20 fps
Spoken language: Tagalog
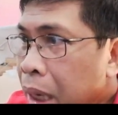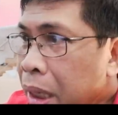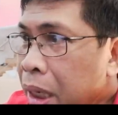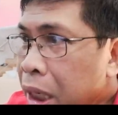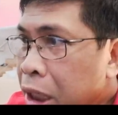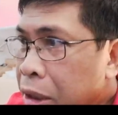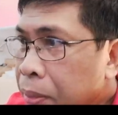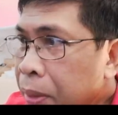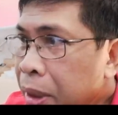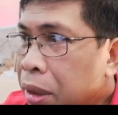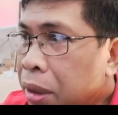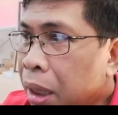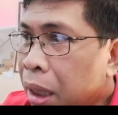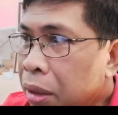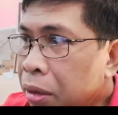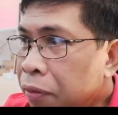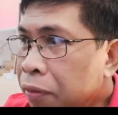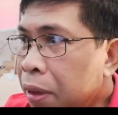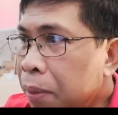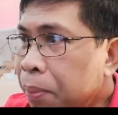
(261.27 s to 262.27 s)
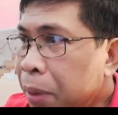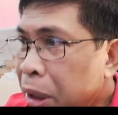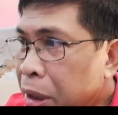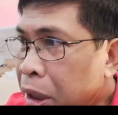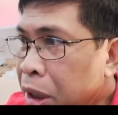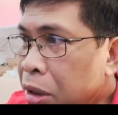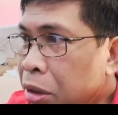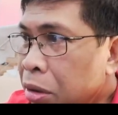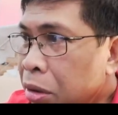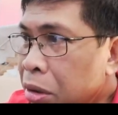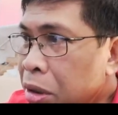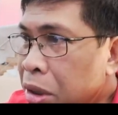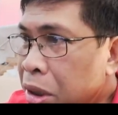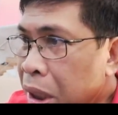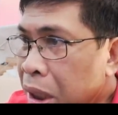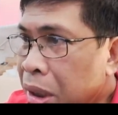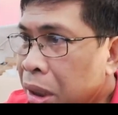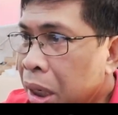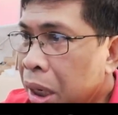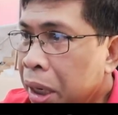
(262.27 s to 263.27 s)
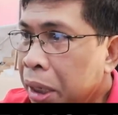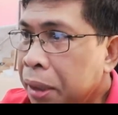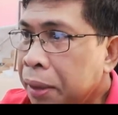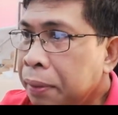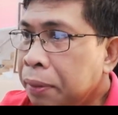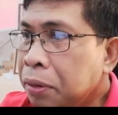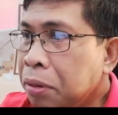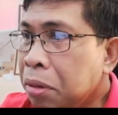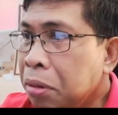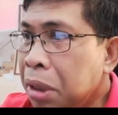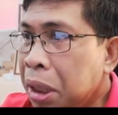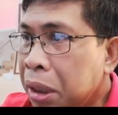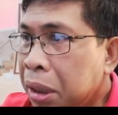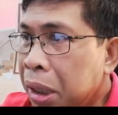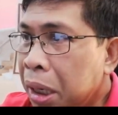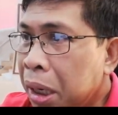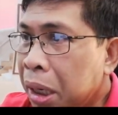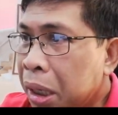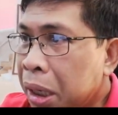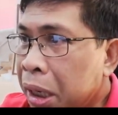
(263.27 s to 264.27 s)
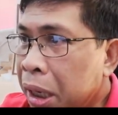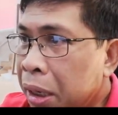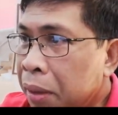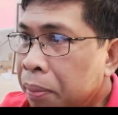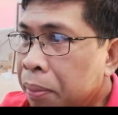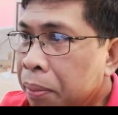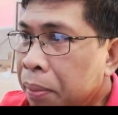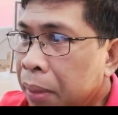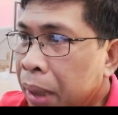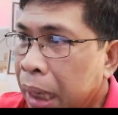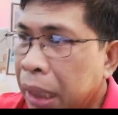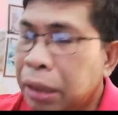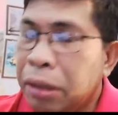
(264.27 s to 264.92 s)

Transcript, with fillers: the dismissal of the petition seeking to declare him